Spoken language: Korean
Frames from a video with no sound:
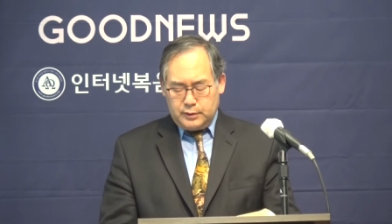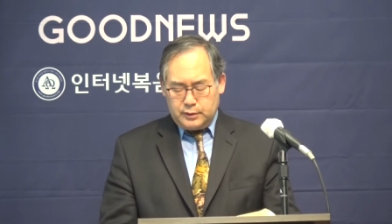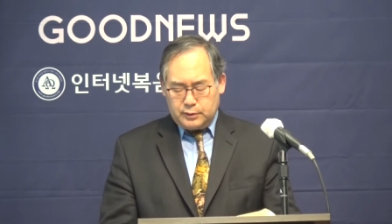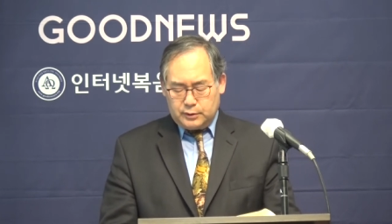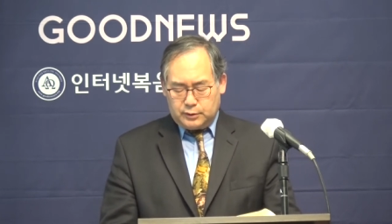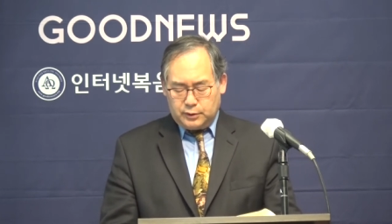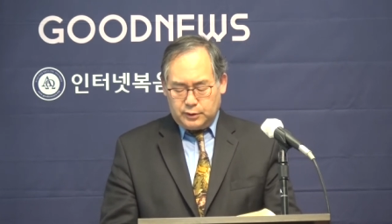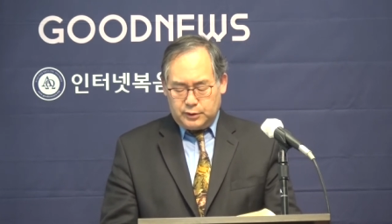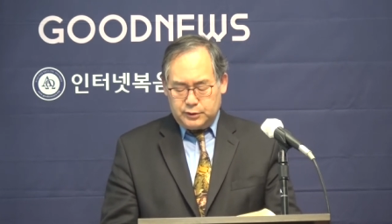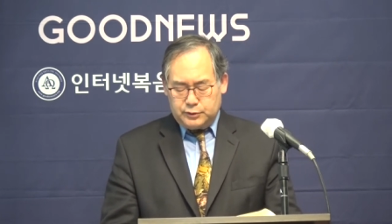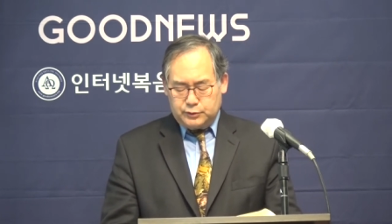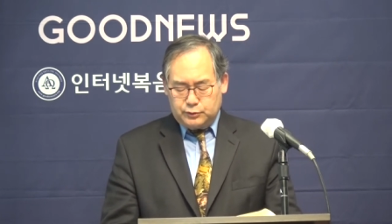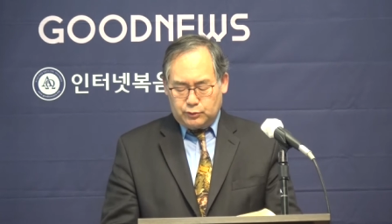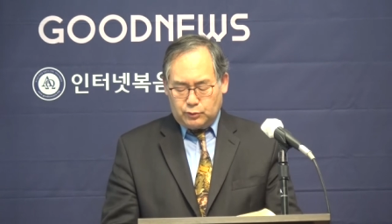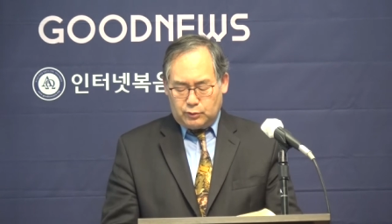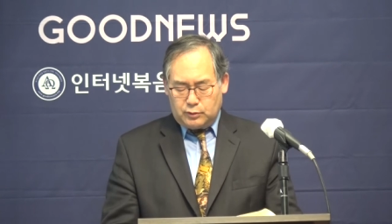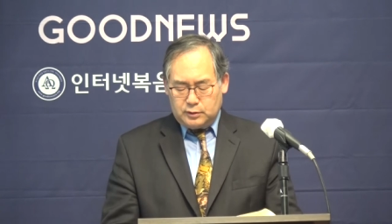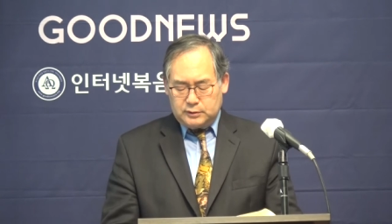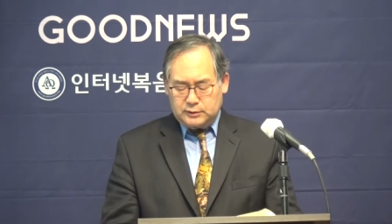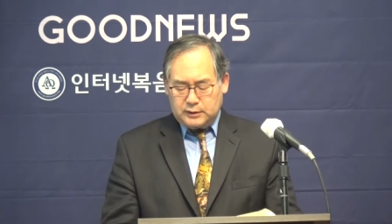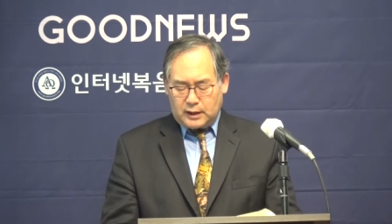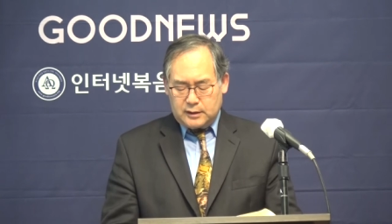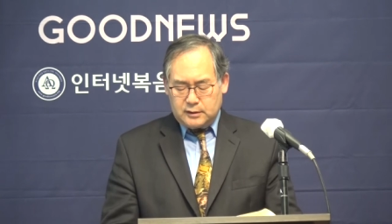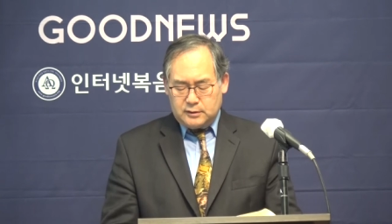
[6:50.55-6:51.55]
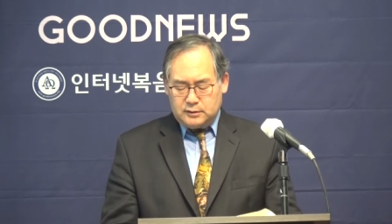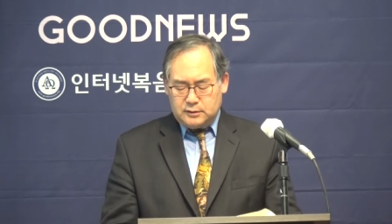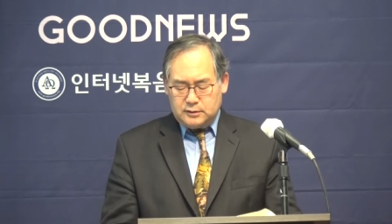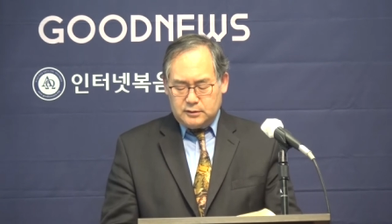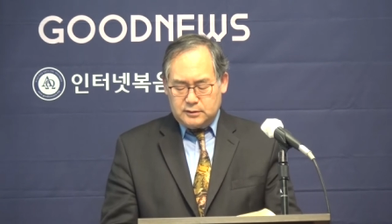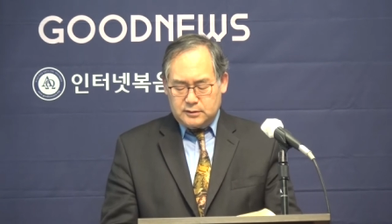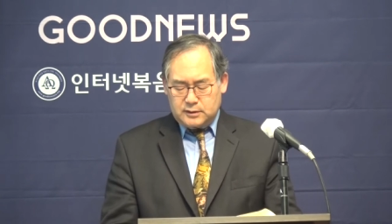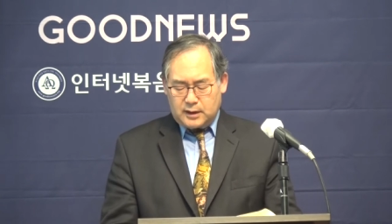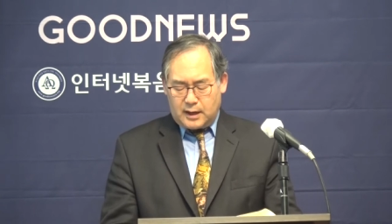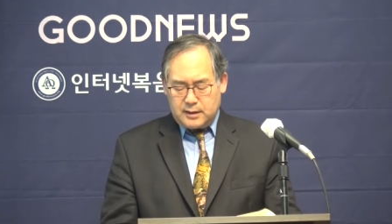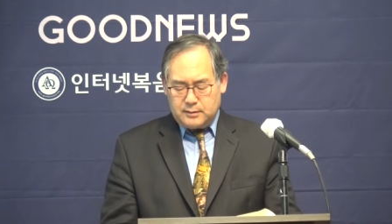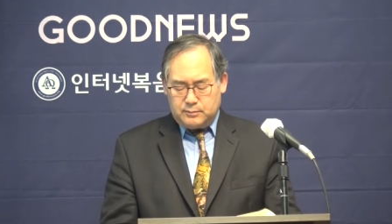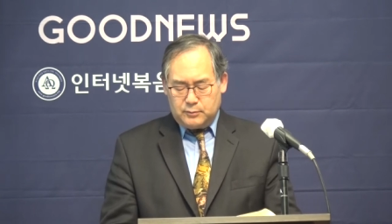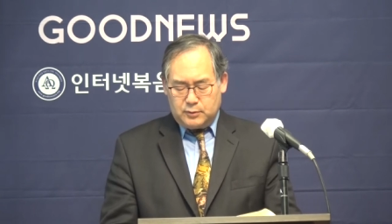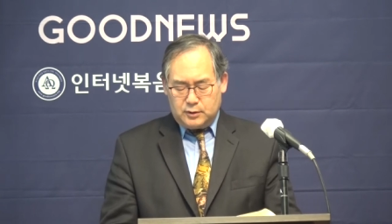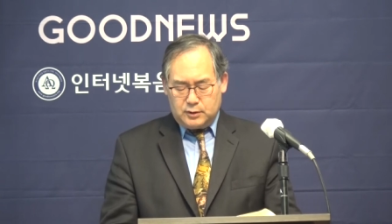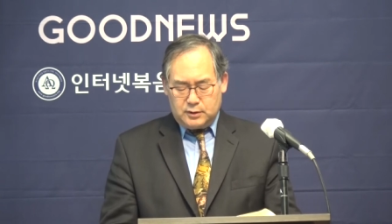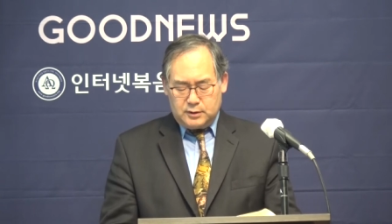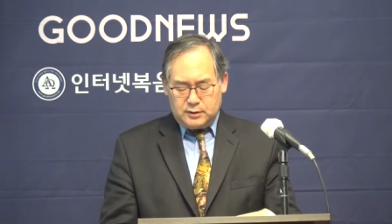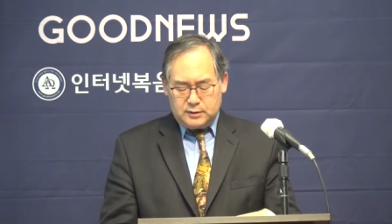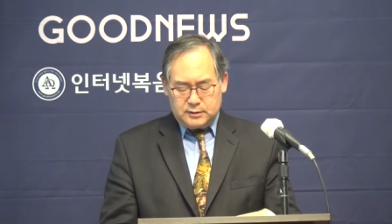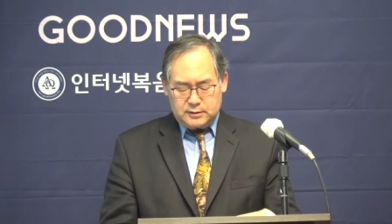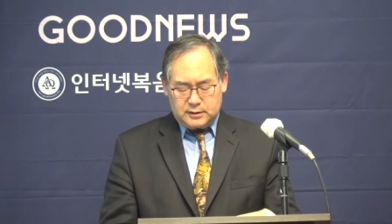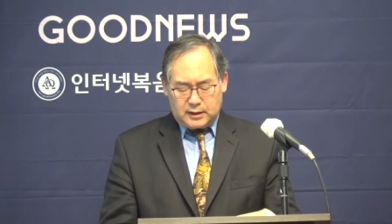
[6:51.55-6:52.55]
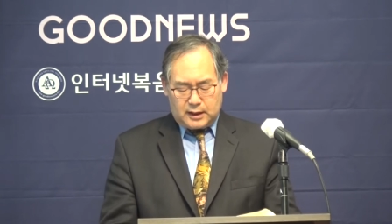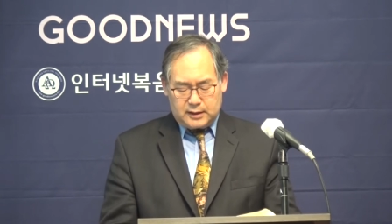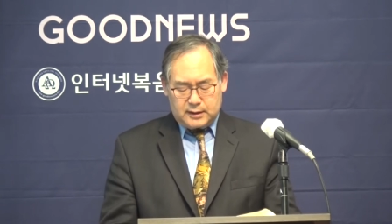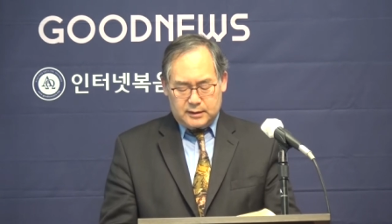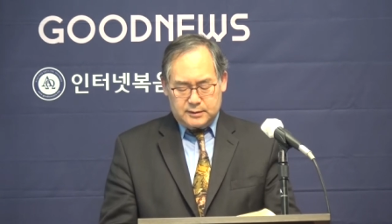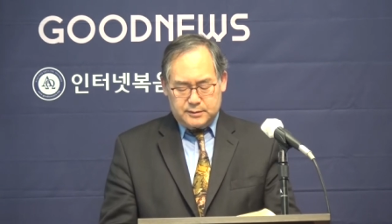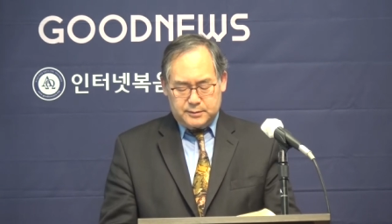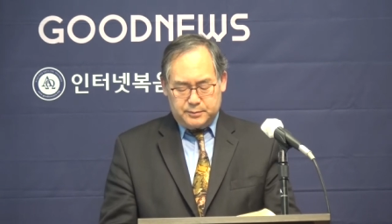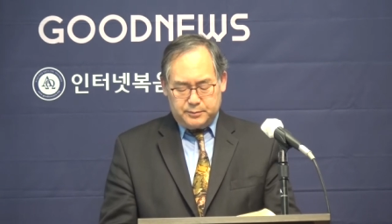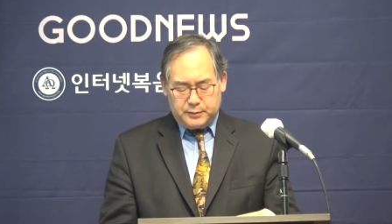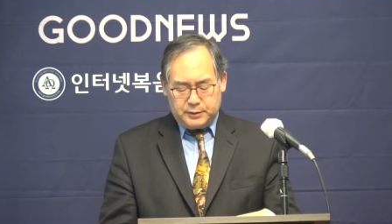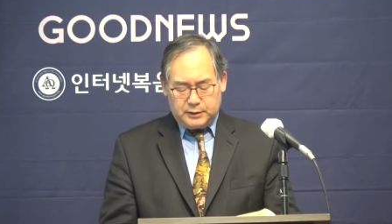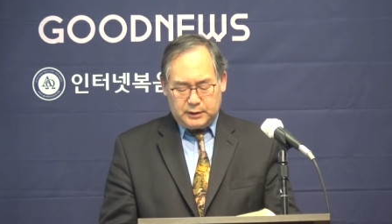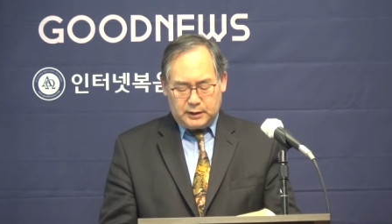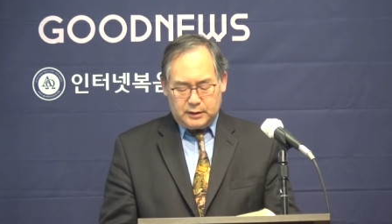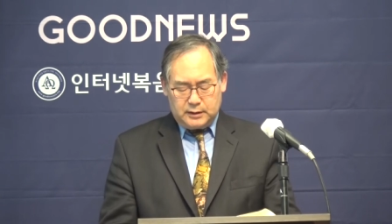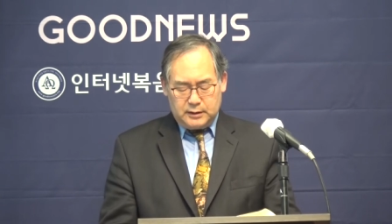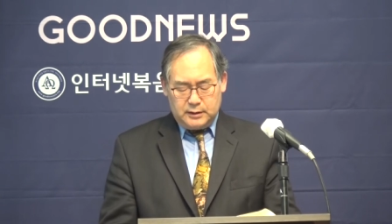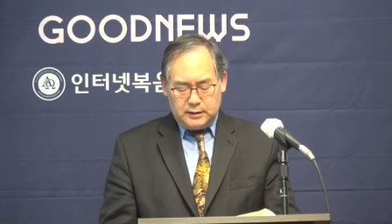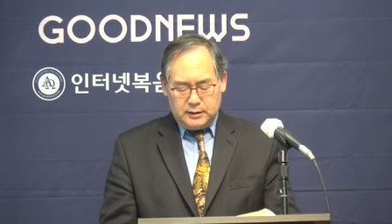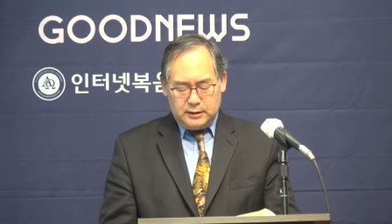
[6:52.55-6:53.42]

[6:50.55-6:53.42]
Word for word: 그리스도를 따르는 삶을 살았습니다.